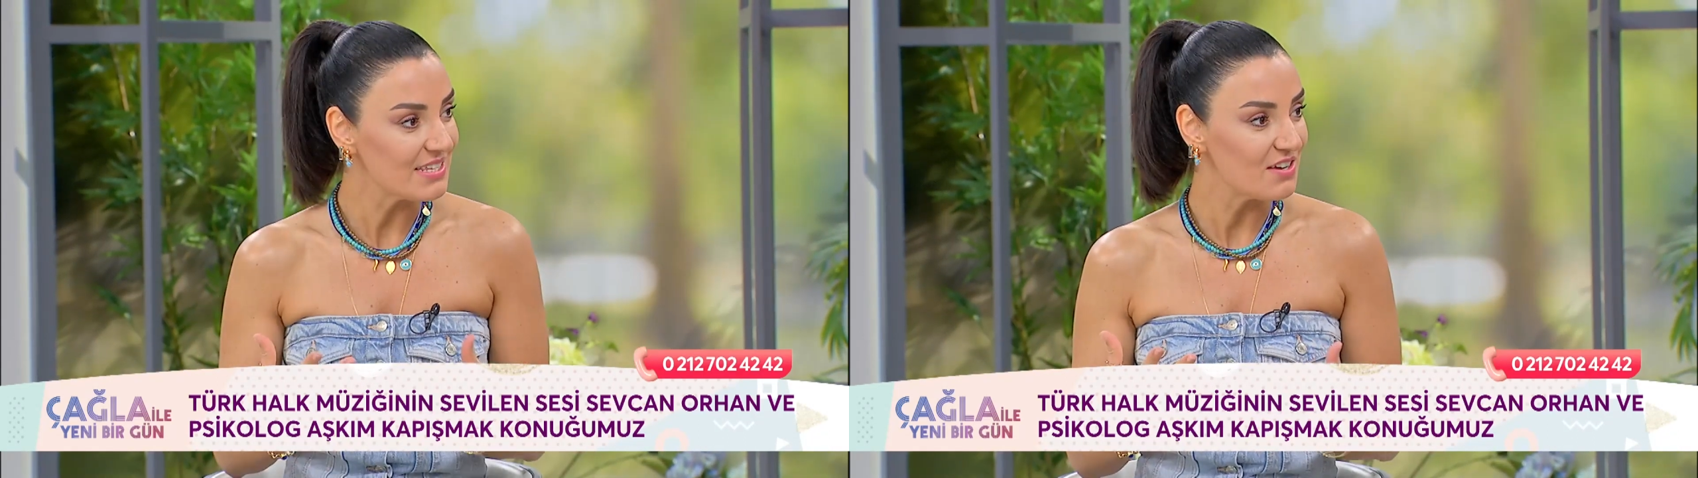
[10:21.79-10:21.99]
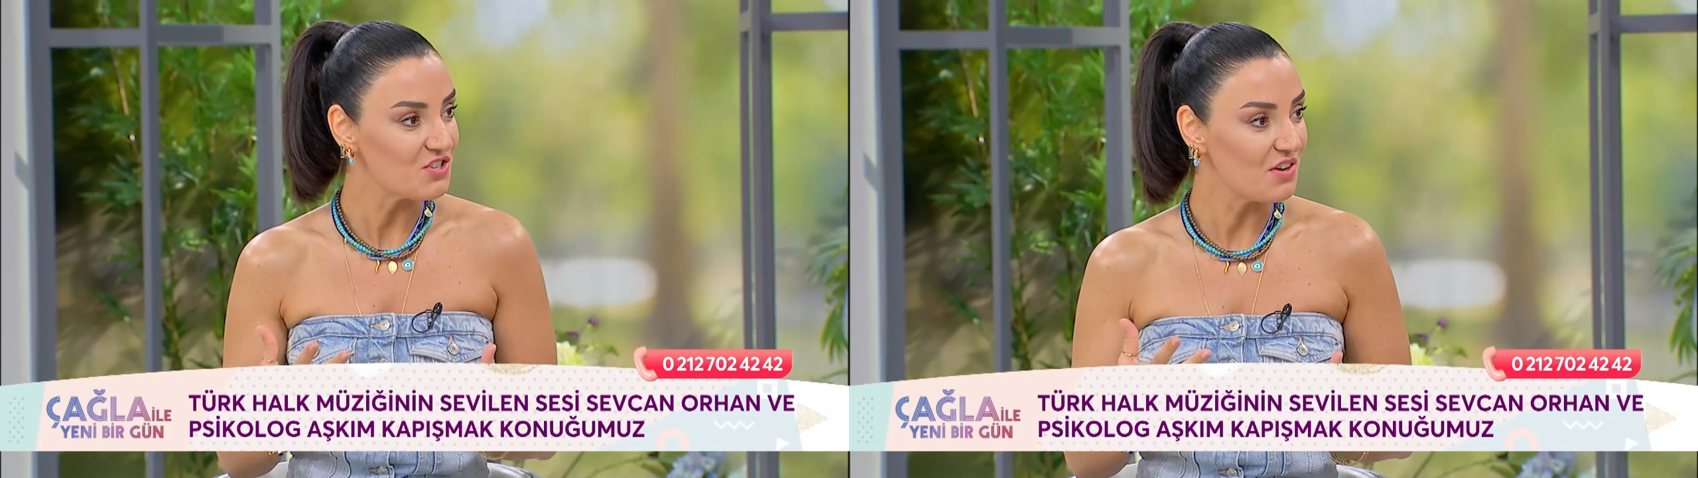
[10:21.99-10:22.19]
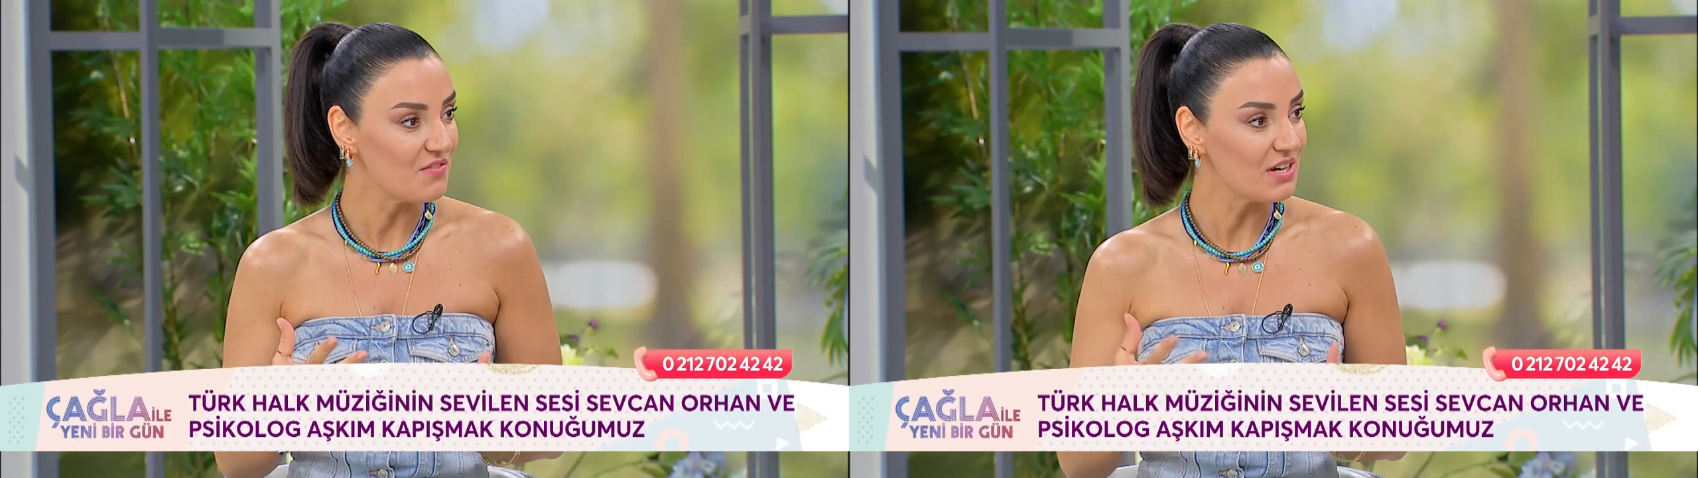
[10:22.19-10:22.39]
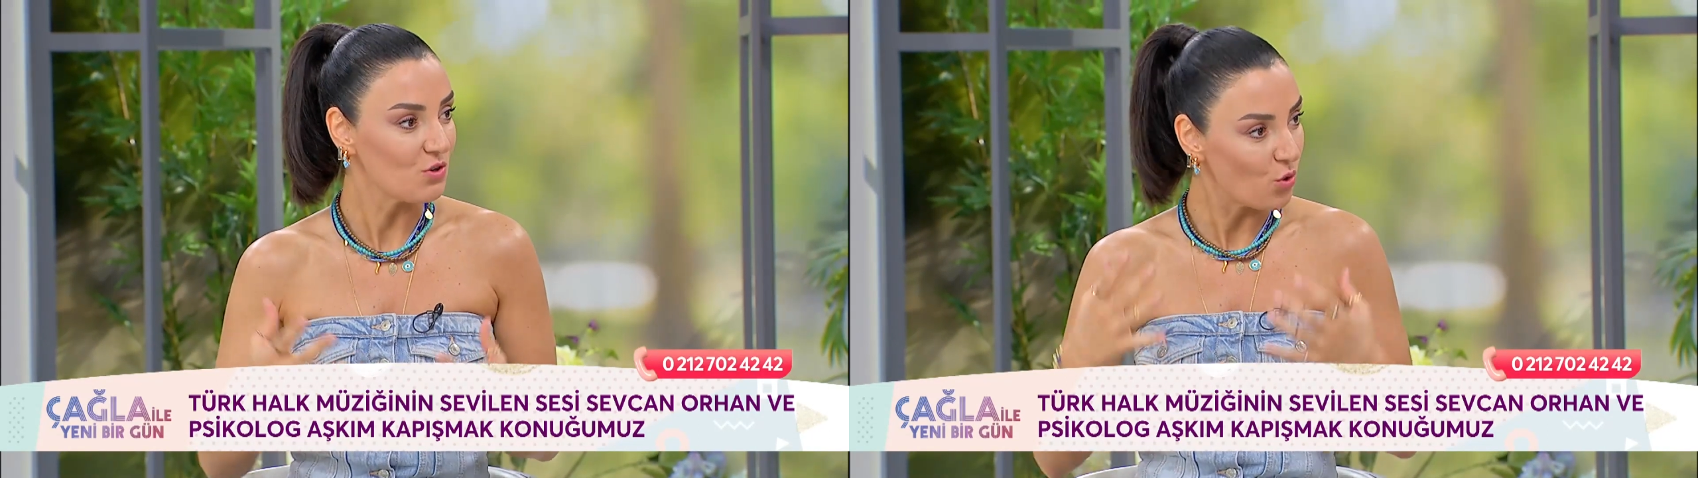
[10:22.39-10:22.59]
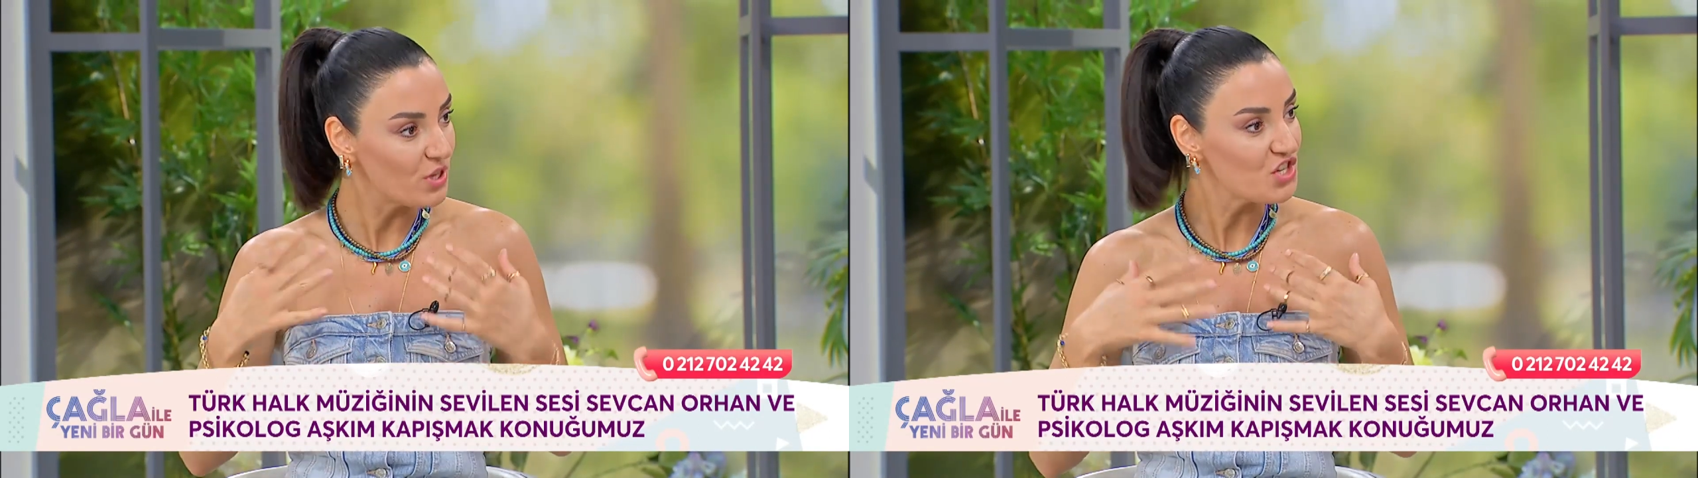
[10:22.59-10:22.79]
Sevcan var
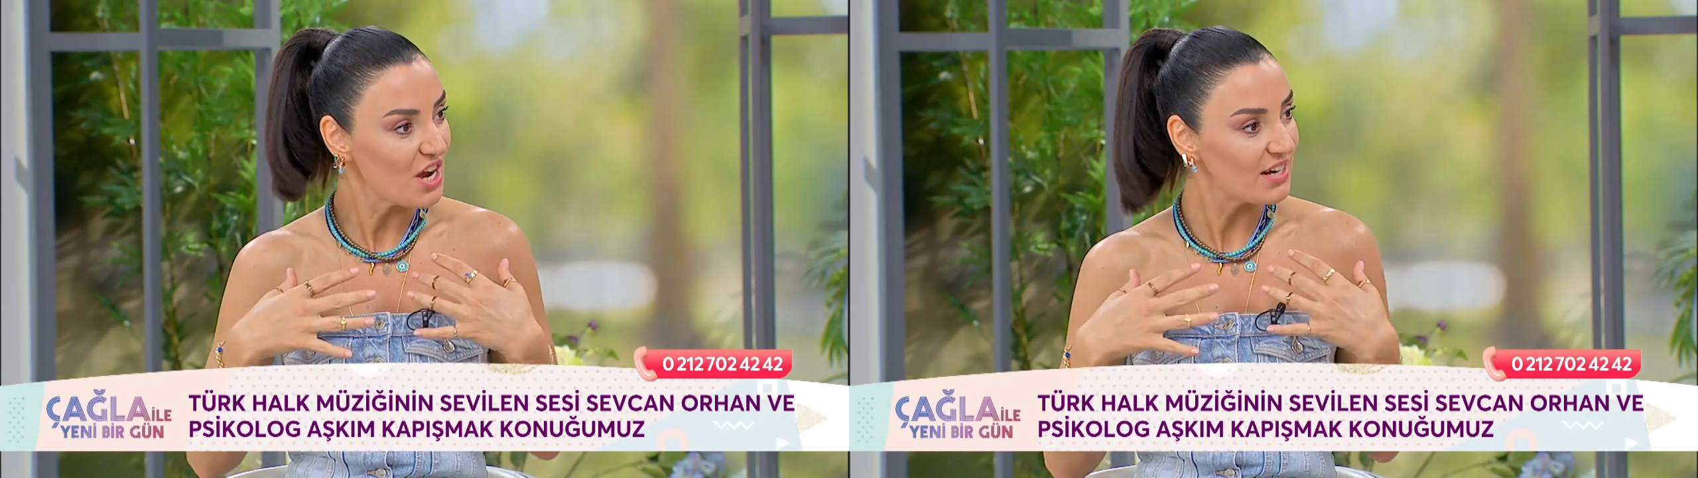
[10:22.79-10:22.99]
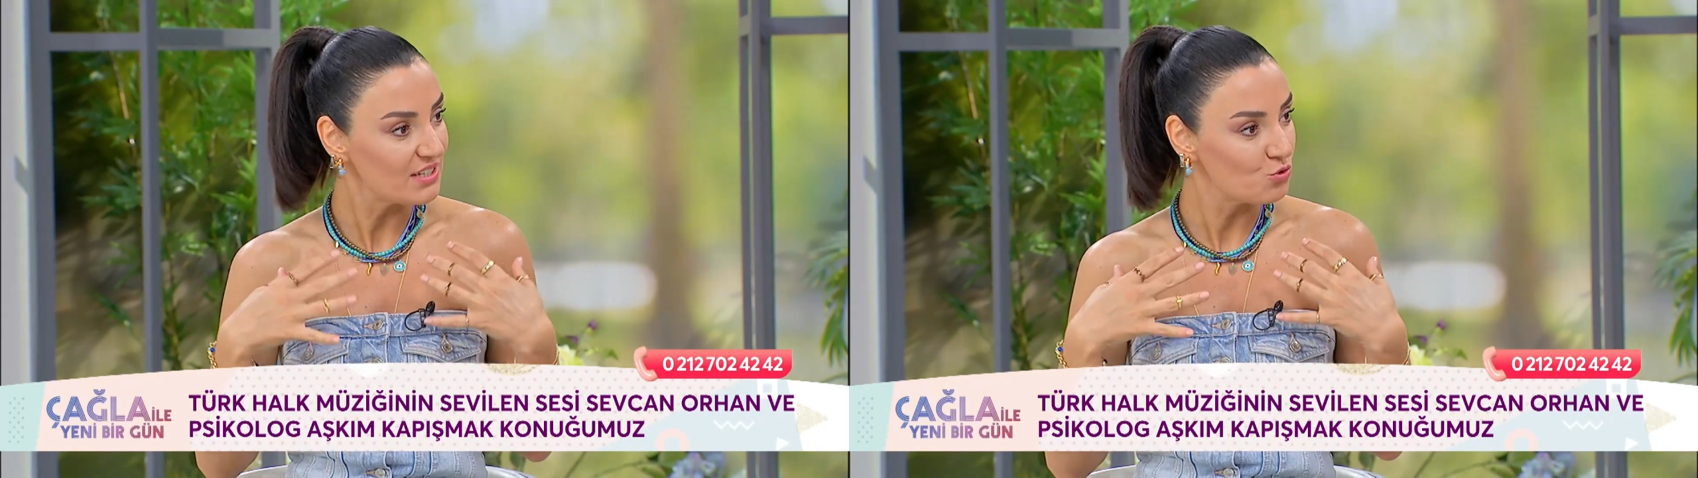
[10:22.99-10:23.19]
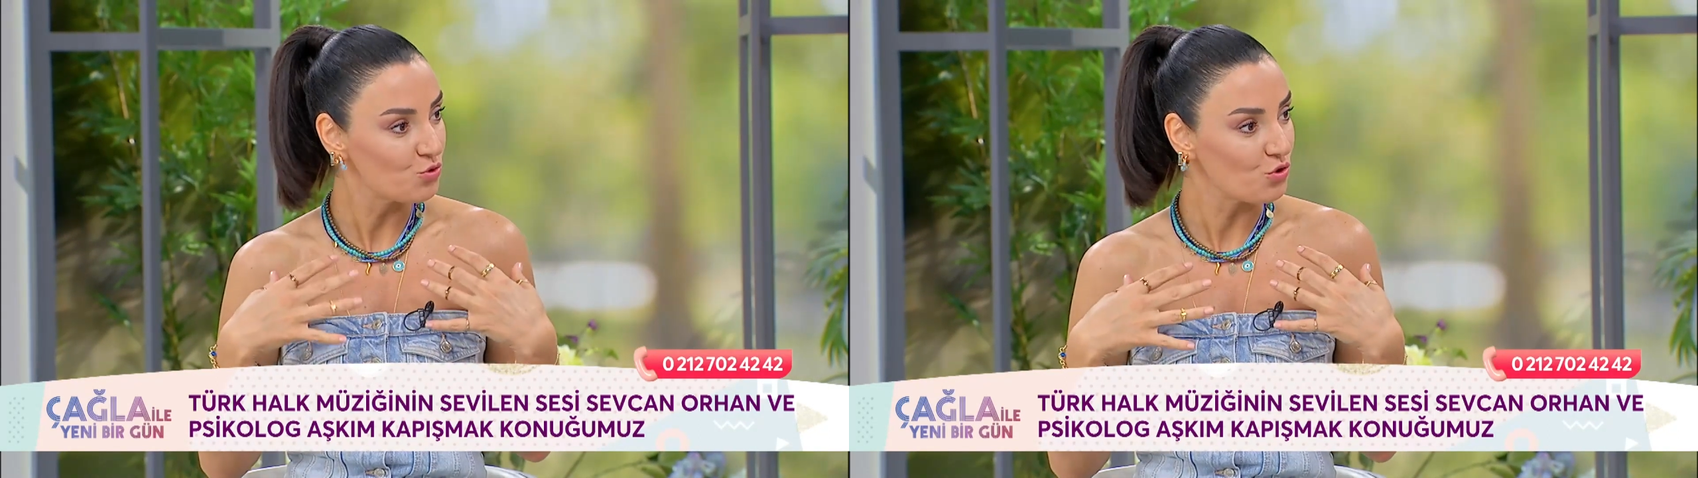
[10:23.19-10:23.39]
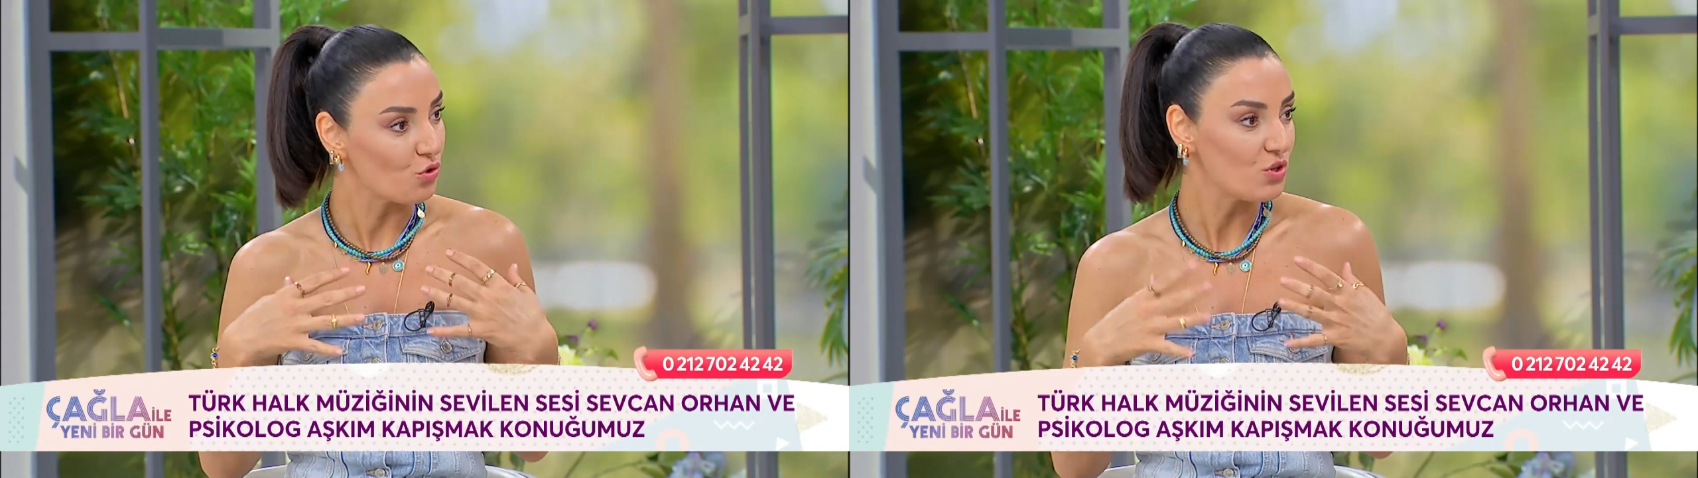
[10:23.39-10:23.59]
ya o içeride duruyor.